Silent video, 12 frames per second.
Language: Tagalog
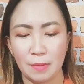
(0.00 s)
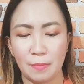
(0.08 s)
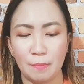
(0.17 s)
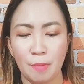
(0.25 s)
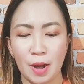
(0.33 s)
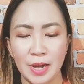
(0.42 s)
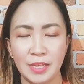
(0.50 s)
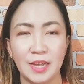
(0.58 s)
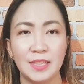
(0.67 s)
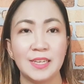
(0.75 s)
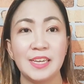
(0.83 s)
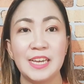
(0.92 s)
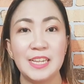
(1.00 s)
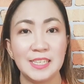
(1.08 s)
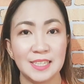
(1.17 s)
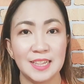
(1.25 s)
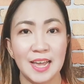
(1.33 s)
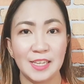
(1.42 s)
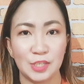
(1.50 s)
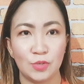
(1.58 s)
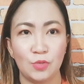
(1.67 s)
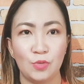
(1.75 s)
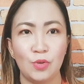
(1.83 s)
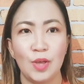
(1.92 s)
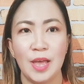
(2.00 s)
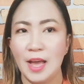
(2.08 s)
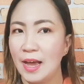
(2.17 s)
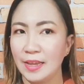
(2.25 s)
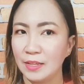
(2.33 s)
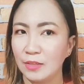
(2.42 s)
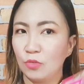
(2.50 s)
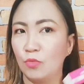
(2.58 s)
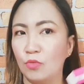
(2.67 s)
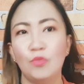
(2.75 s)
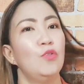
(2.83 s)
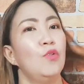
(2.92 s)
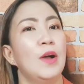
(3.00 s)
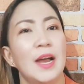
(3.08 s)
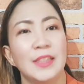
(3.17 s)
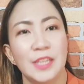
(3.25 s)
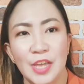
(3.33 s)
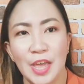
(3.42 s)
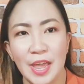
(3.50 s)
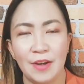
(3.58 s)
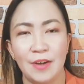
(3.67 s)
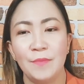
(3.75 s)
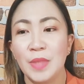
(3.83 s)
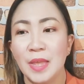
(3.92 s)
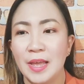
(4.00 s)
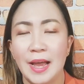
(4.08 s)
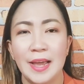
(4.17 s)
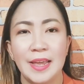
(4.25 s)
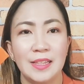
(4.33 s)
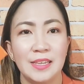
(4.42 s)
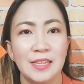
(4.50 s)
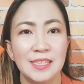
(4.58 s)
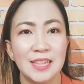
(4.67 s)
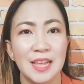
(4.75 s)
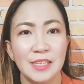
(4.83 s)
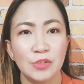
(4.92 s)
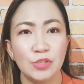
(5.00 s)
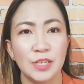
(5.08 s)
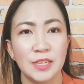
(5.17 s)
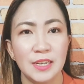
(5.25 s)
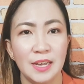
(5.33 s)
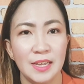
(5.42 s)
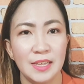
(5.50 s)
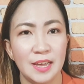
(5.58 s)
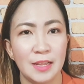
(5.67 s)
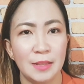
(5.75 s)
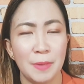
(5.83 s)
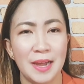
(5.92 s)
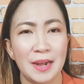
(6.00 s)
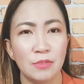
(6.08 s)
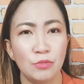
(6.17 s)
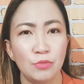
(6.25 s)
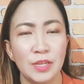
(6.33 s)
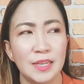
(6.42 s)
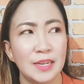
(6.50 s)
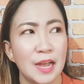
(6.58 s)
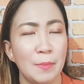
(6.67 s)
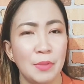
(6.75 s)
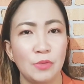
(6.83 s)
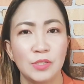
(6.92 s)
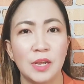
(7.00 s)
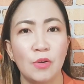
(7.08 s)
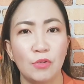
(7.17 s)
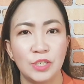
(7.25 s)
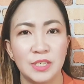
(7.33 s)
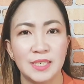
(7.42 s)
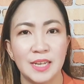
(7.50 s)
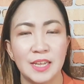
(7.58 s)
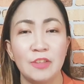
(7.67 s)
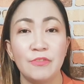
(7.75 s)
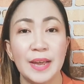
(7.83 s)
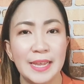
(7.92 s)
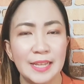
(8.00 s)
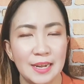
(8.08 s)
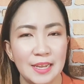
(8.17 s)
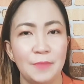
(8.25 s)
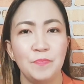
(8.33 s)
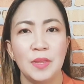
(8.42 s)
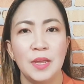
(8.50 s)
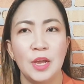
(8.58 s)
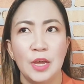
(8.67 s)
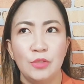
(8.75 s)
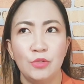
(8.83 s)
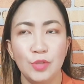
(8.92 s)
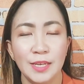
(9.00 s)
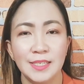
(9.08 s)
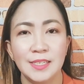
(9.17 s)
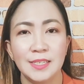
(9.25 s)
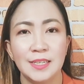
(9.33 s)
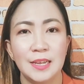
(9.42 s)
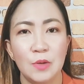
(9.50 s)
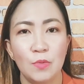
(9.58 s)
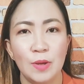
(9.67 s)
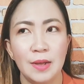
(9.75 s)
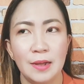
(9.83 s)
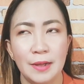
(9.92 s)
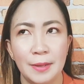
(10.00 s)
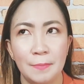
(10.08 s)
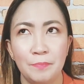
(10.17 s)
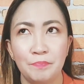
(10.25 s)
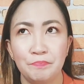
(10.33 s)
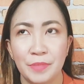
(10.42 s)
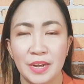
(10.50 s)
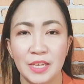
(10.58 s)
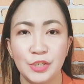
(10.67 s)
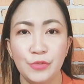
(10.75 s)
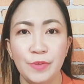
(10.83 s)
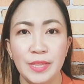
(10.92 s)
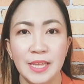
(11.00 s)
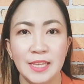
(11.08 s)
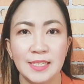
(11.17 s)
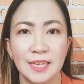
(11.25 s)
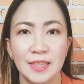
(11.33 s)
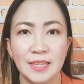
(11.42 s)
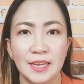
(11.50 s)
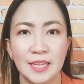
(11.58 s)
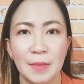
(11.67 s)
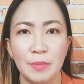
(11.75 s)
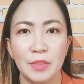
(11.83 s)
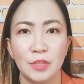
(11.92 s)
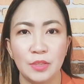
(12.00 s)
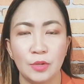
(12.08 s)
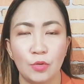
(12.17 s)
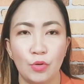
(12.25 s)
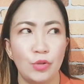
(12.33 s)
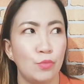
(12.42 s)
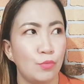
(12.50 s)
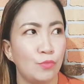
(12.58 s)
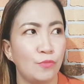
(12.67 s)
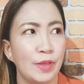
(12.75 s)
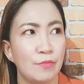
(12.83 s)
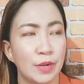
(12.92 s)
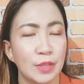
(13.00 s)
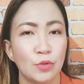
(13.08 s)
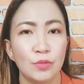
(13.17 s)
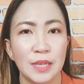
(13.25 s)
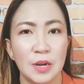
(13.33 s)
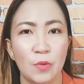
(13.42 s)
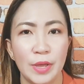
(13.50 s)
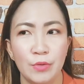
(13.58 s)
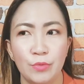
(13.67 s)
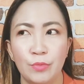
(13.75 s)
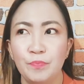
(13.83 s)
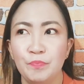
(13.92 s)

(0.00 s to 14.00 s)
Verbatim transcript: bar niya na in-slice ko. Ayan, gumugulo ang ating hair. Ayan, in-slice ko siya ng ganyan. Parang yung ginagamit ko sa Kojisan. And finally, doon kasi sa dalawang um, rejuvenating set na ginamit ko, yung favorite kong dalawa, yung